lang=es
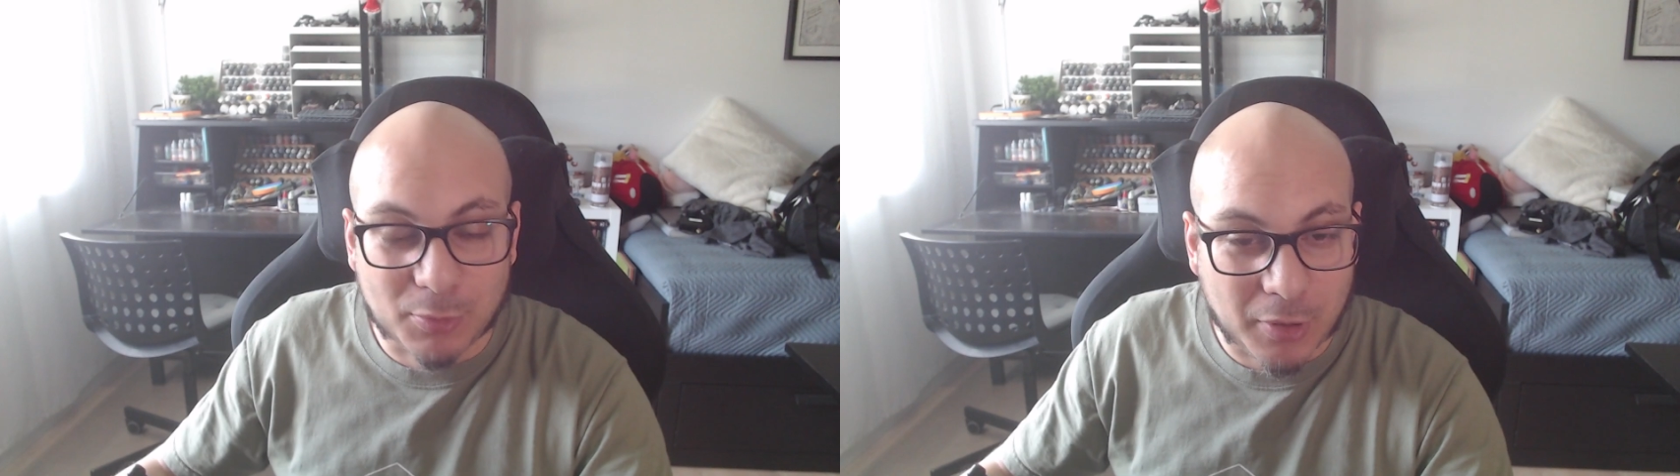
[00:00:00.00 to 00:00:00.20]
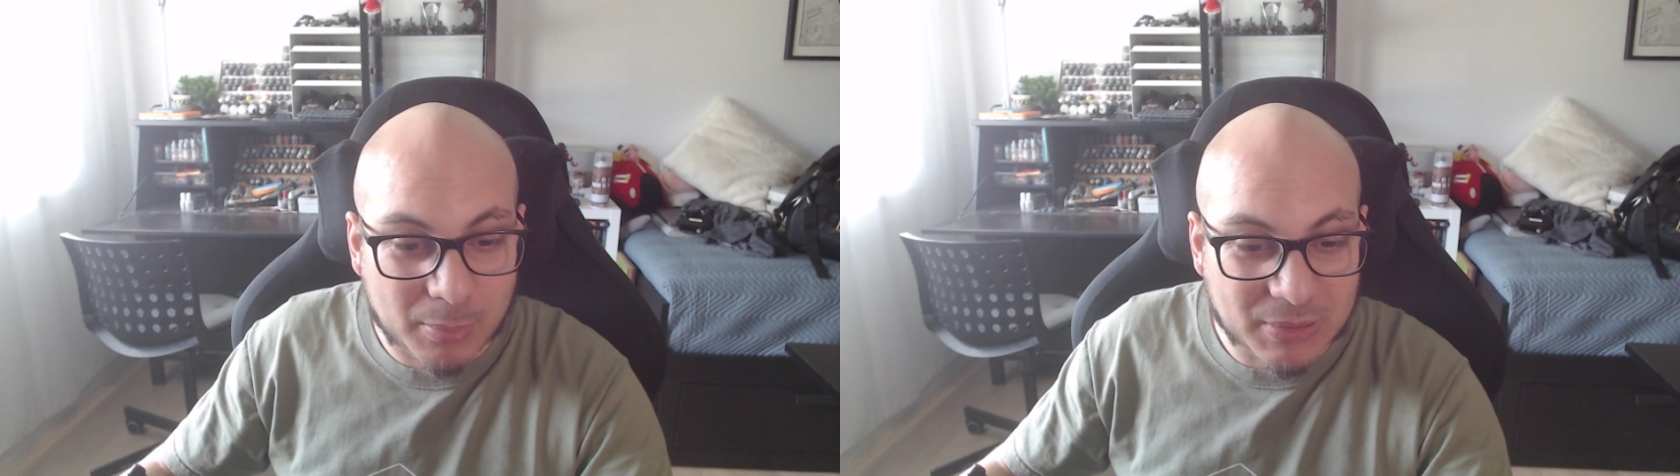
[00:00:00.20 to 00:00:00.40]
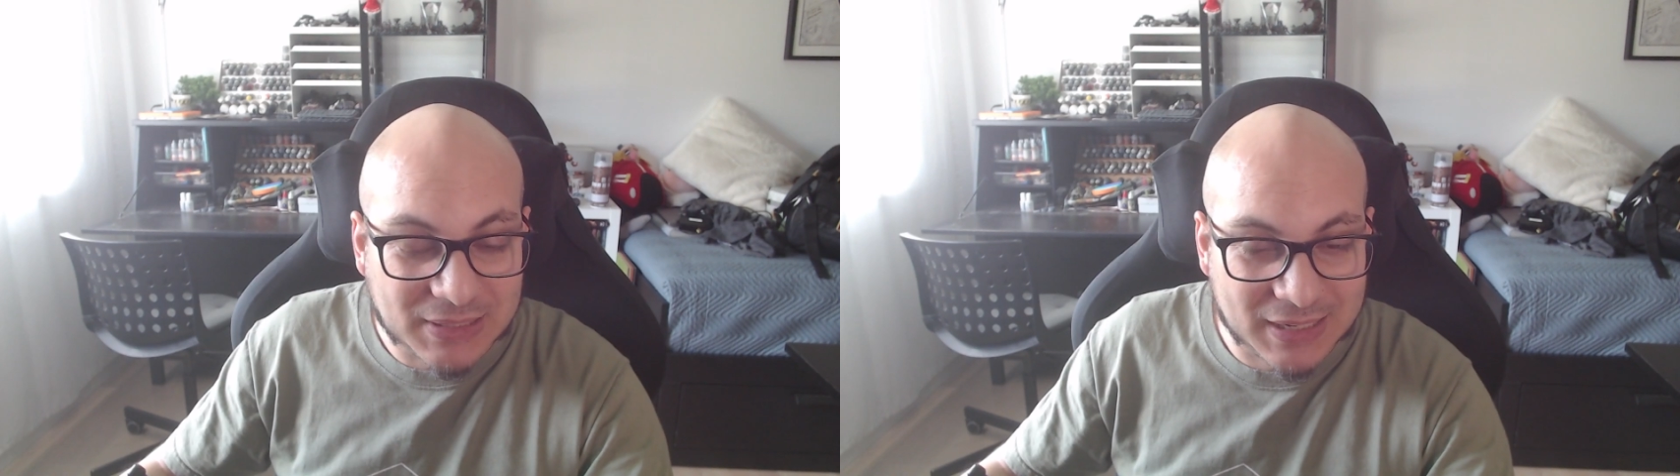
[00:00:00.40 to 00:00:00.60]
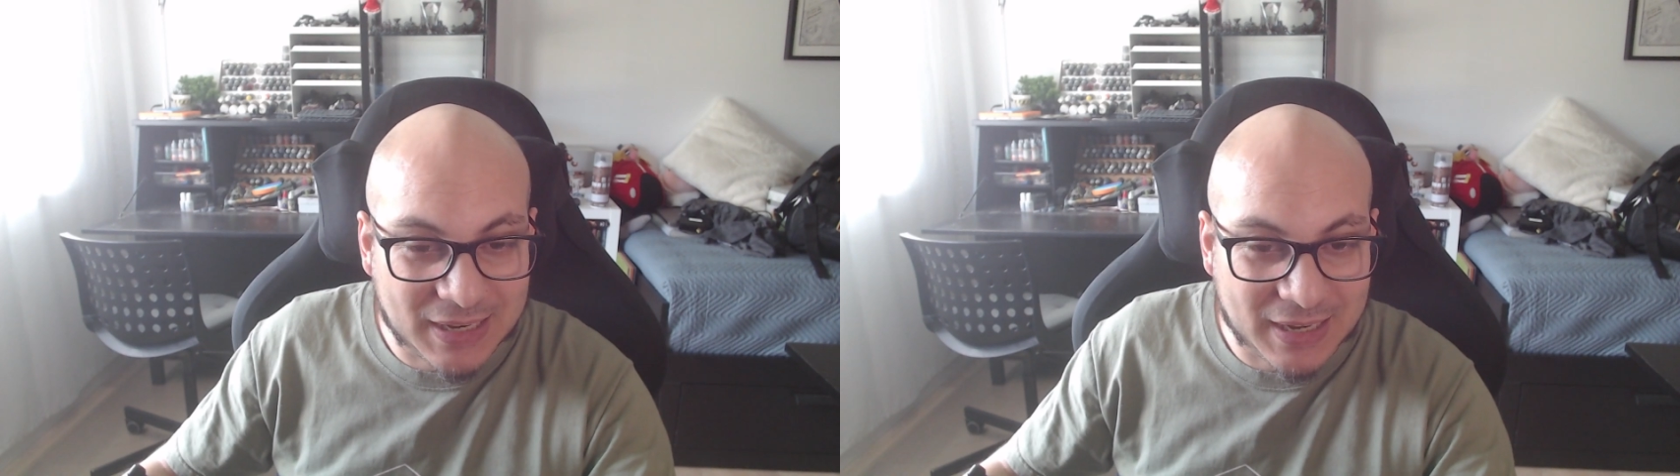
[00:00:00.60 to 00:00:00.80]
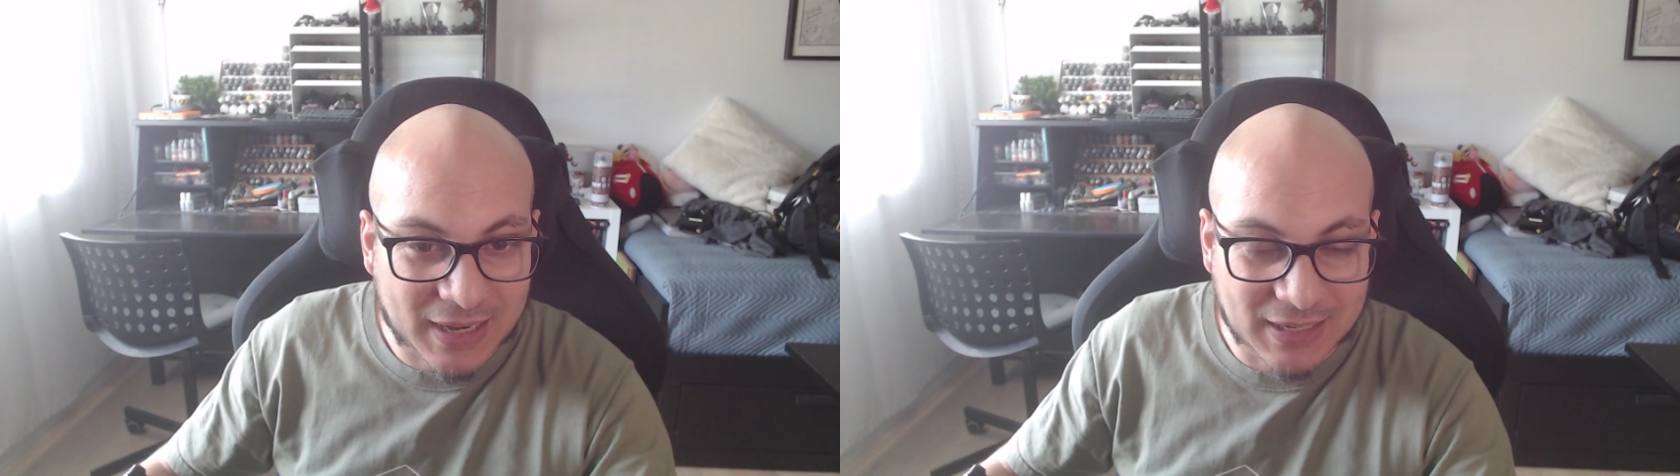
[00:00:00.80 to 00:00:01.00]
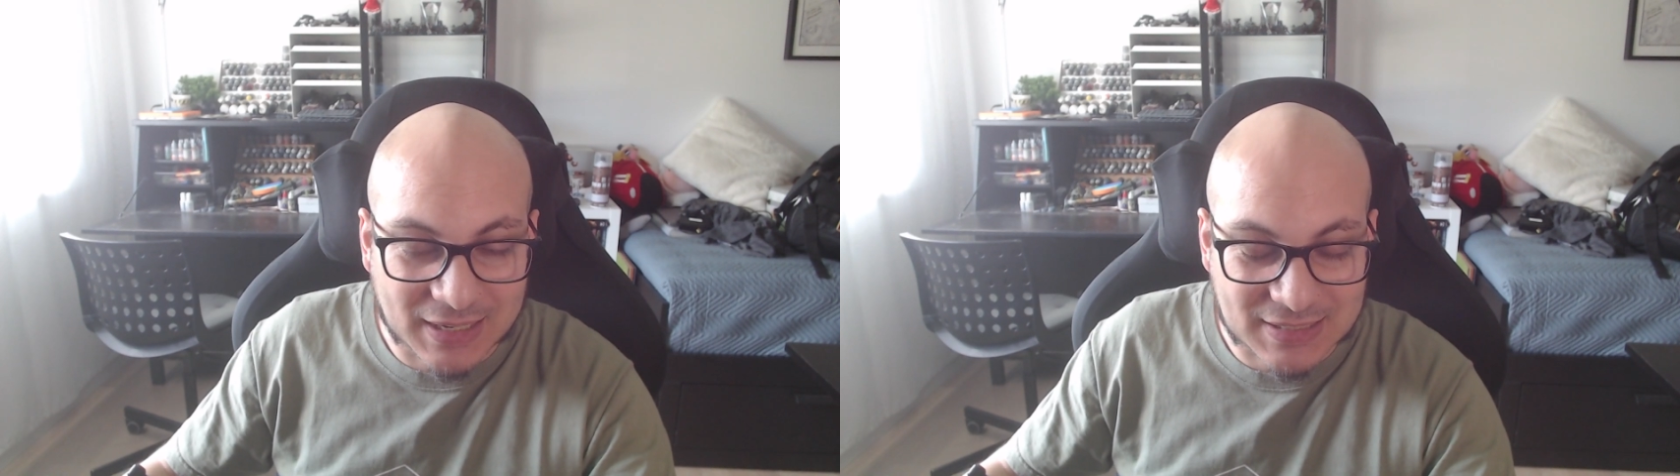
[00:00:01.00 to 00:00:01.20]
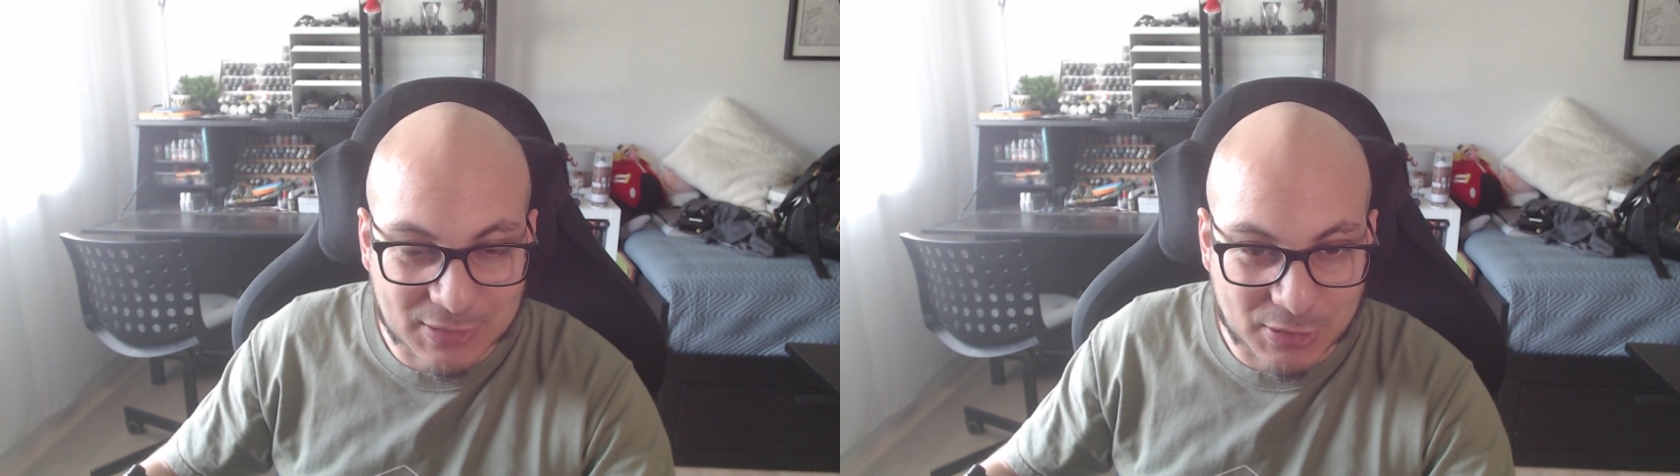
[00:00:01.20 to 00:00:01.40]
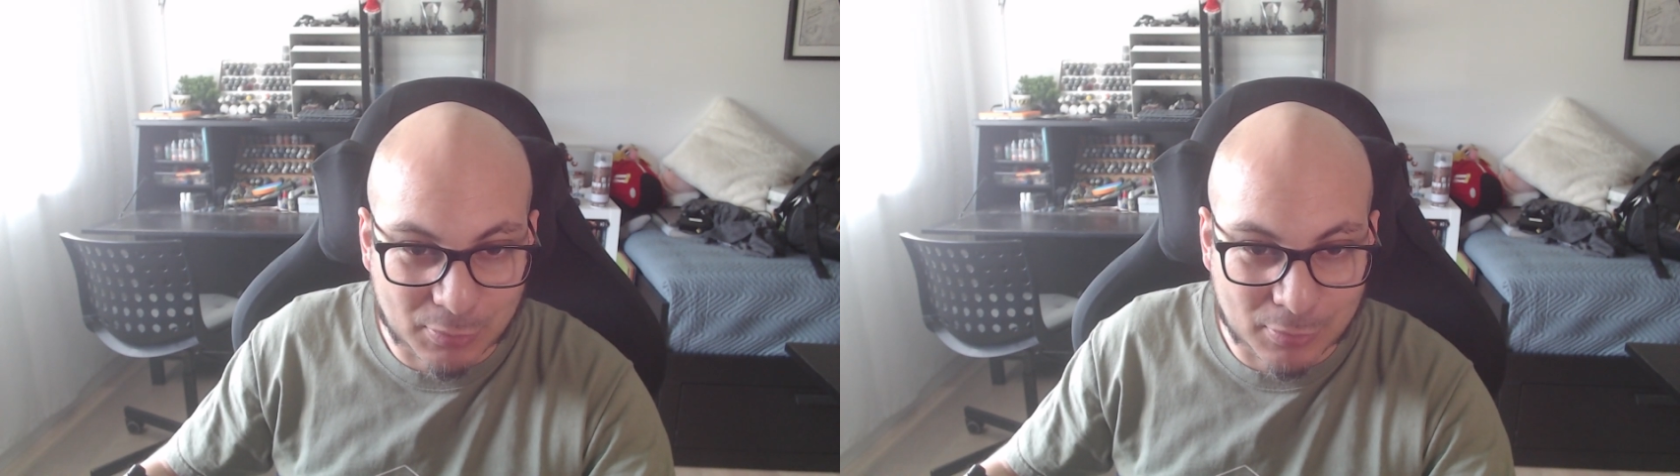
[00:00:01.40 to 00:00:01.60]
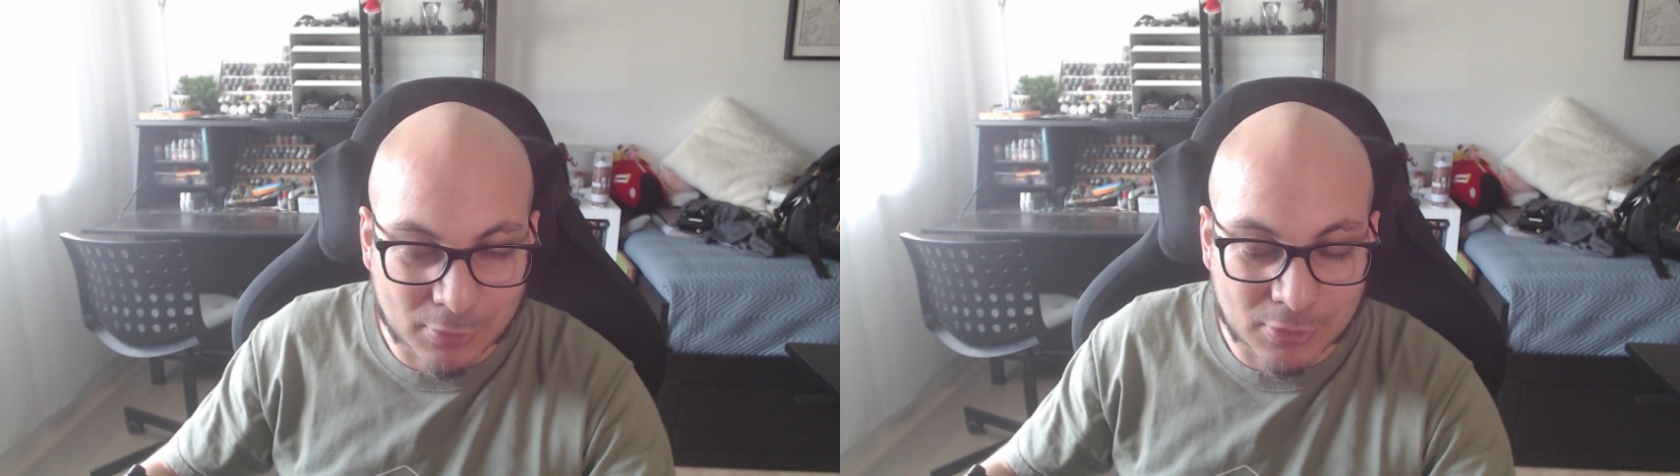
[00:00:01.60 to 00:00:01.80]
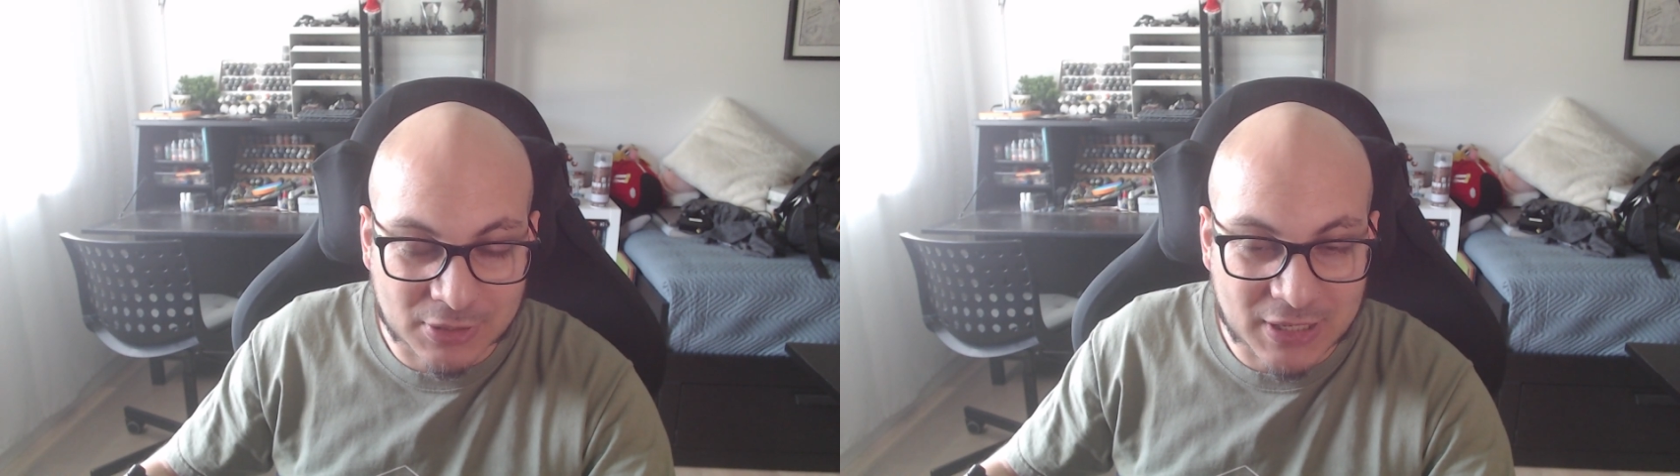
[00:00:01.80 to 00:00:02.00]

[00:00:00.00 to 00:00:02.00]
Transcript: me voy a pintar el Kerail y así lo llevo